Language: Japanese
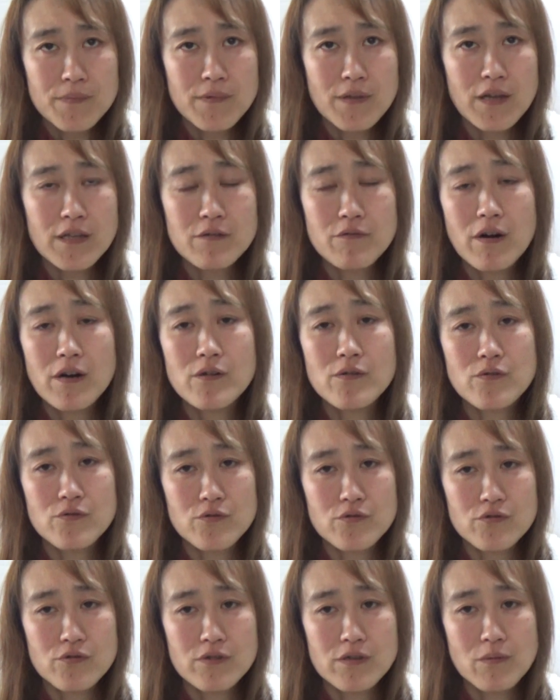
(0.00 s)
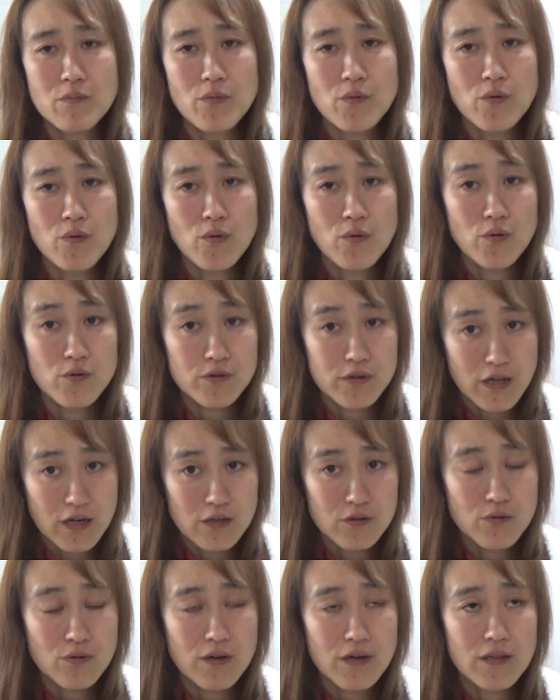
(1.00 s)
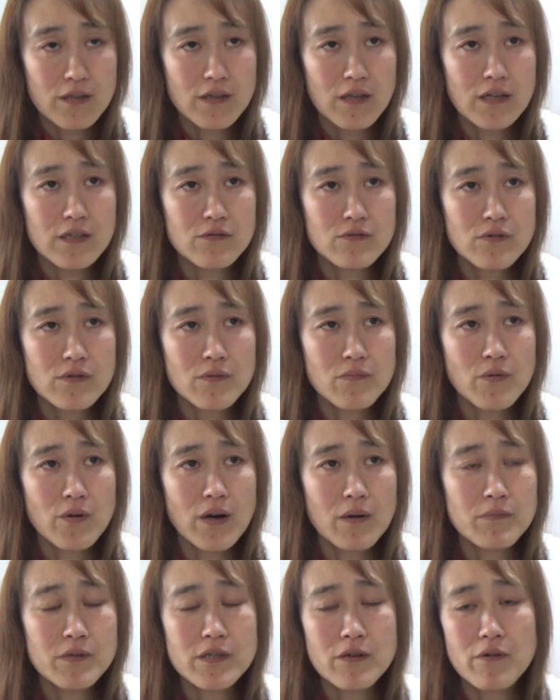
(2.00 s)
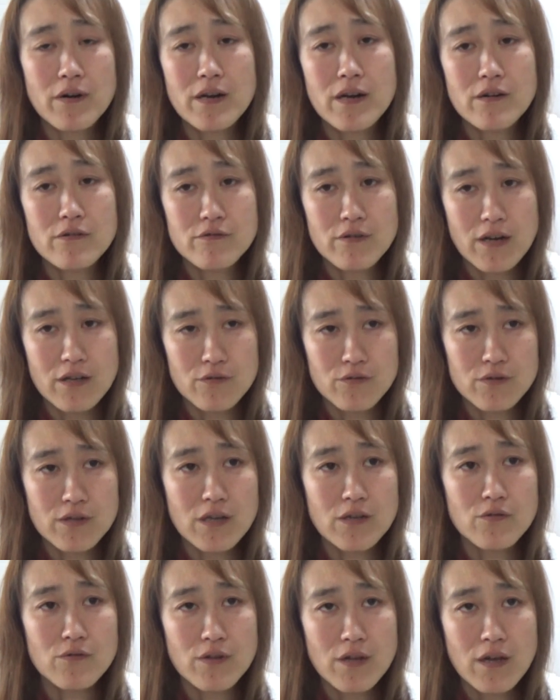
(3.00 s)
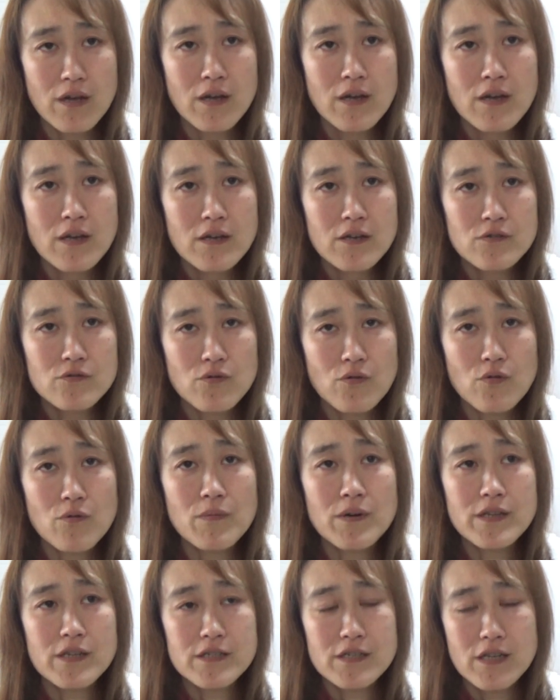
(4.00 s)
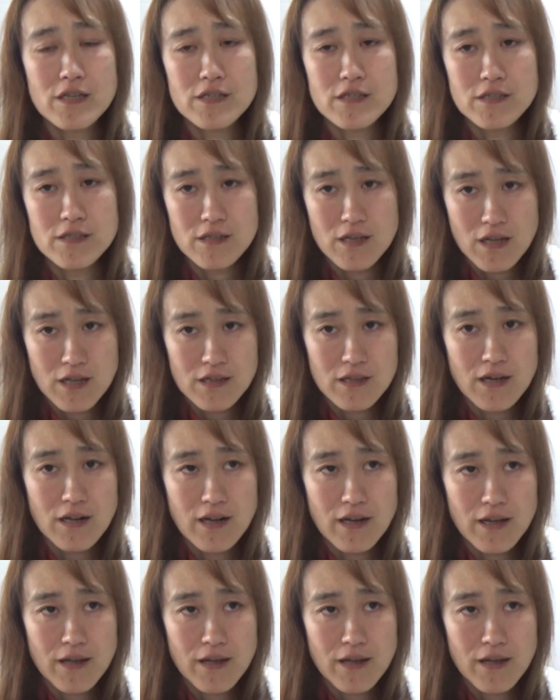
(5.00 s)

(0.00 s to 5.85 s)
何悪いことしとっても怒ったりとか何しとってもあ見て笑うぐらいの程度でそこまで精神誠意になら